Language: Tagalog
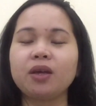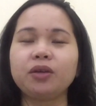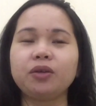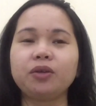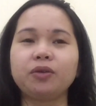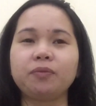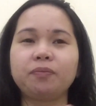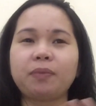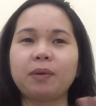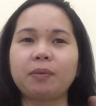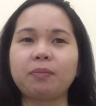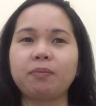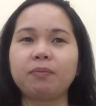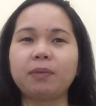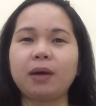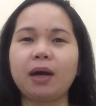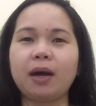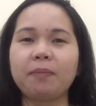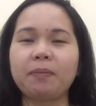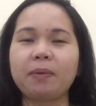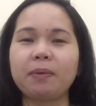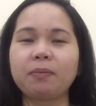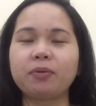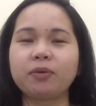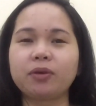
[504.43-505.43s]
Yun, pa,
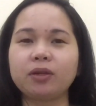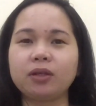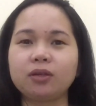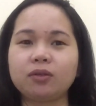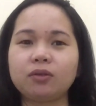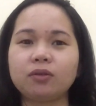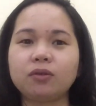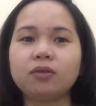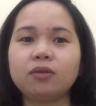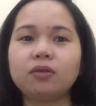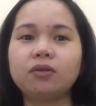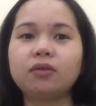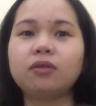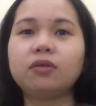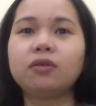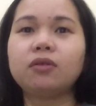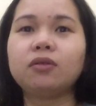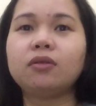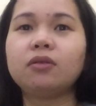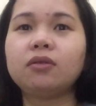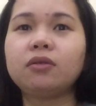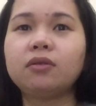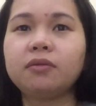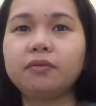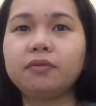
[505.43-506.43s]
mga paborito
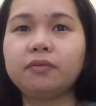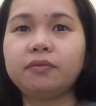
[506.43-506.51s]
kong